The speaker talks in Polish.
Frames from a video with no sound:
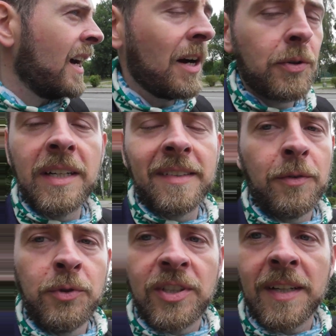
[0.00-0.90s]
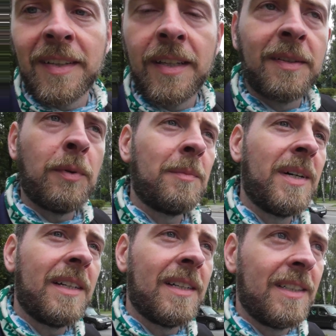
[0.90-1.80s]
Aura cały czas
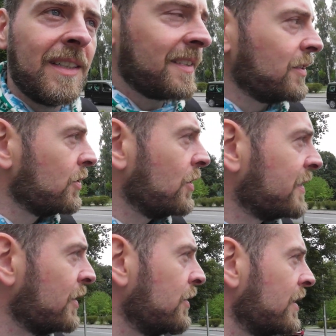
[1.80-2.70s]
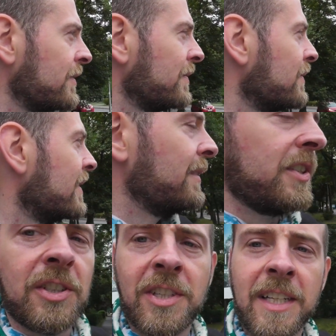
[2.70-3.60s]
słaba, jest gorąco,
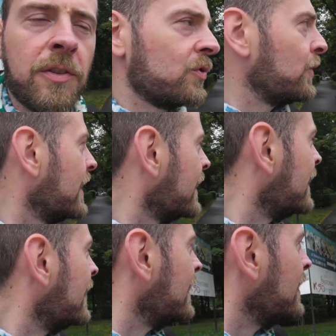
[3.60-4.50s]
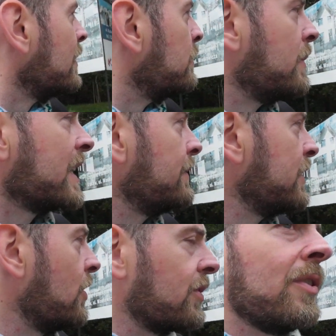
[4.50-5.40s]
nawet się średnio czuję, mega
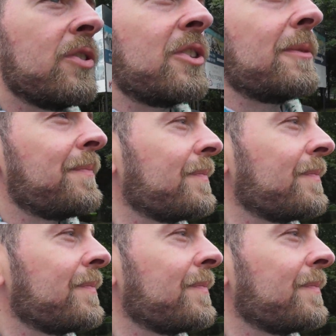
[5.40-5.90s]
wilgotność.